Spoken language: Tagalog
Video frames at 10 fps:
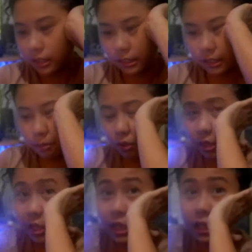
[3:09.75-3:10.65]
Then,
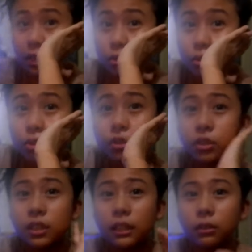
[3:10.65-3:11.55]
buksan na natin ng
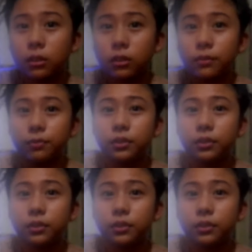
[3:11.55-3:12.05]
curious cut ko.